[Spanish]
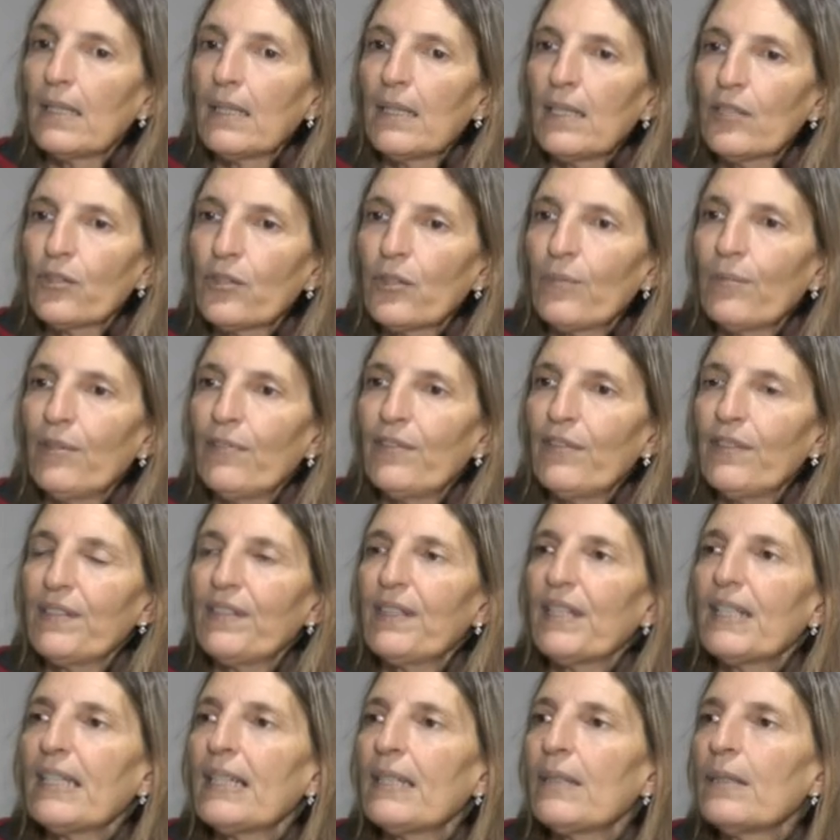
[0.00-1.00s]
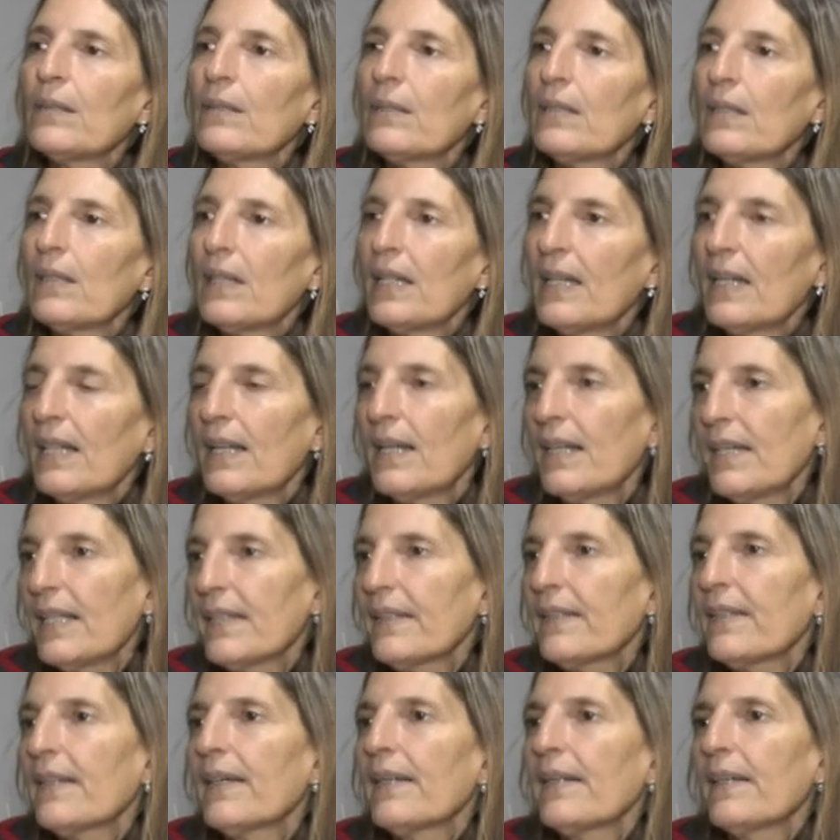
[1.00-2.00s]
eso me fue acercando a las
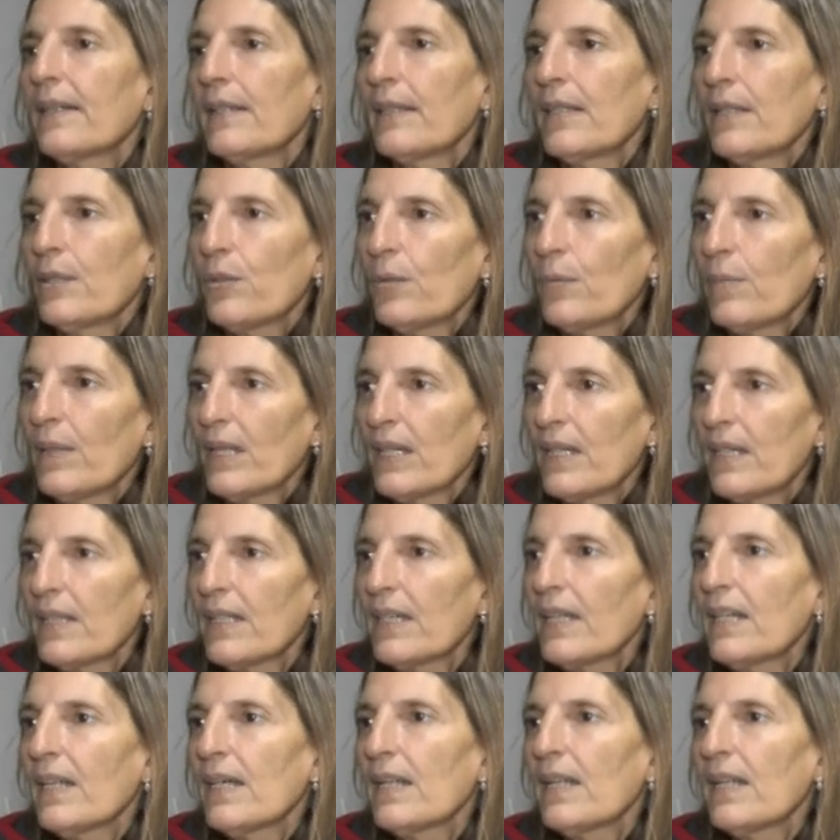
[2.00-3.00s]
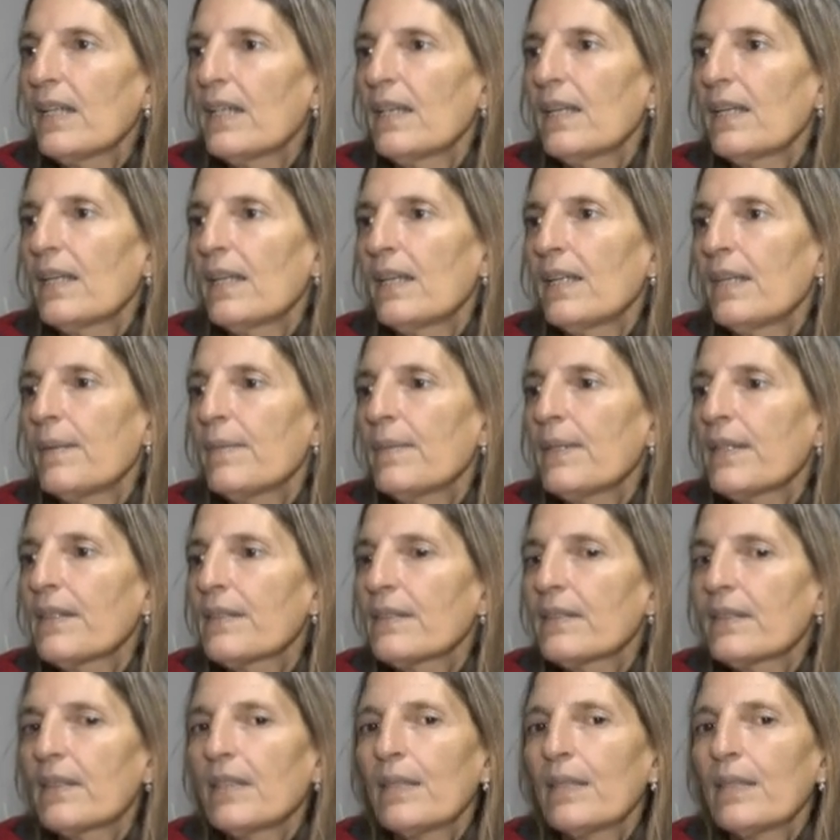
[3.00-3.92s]
letras ahí en humanidades y demás,